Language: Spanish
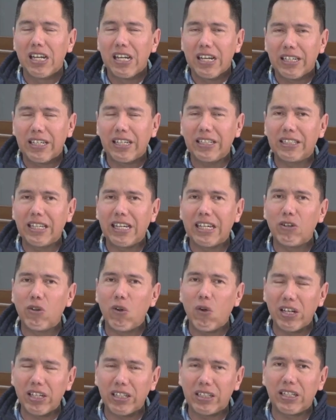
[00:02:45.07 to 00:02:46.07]
que
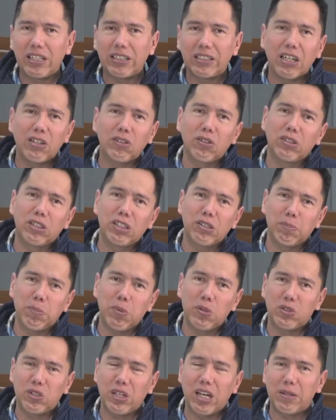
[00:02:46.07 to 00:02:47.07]
tengo he tratado de
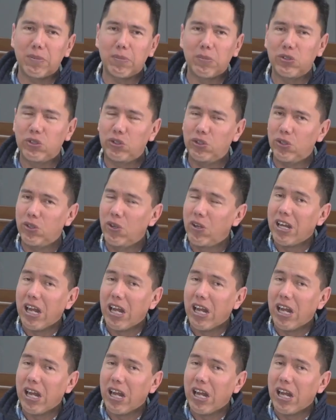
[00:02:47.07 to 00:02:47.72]
impulsar mucho.